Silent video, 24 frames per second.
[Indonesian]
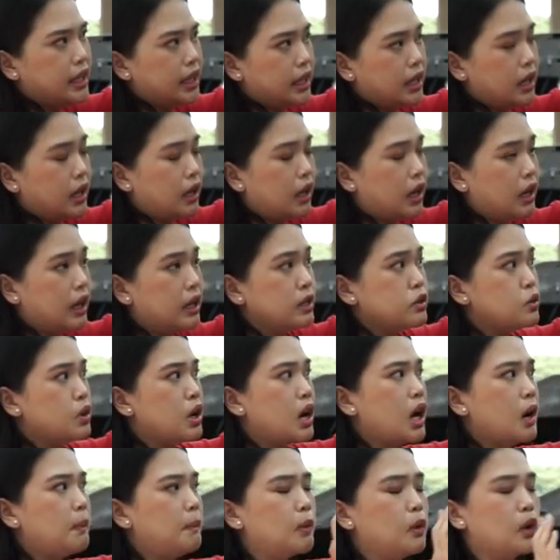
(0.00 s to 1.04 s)
ini. Nah, kalian
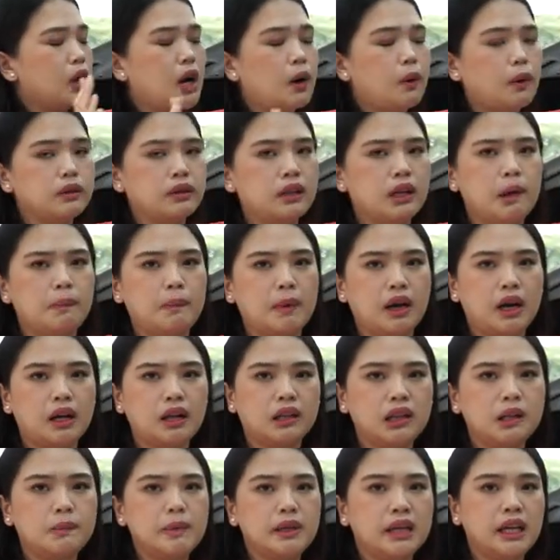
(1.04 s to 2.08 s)
juga nggak perlu khawatir apakah
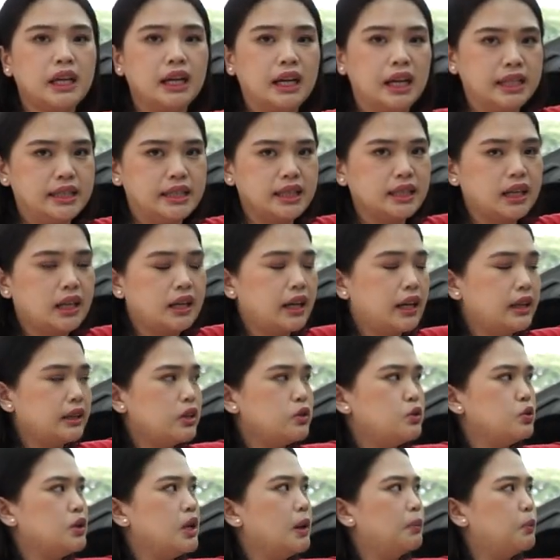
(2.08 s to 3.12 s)
nanti bikin lecet karena
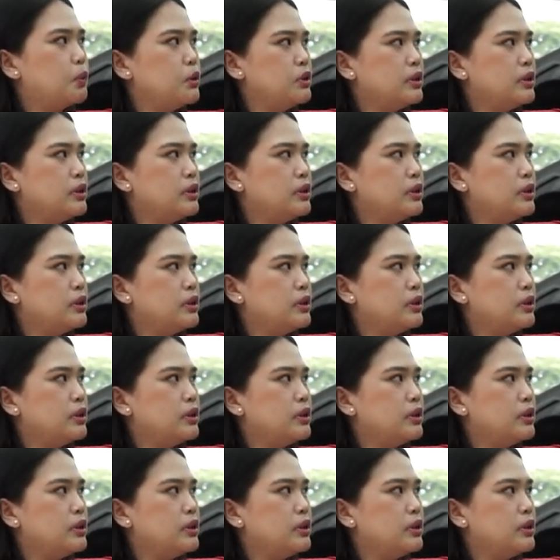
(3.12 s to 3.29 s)
kita juga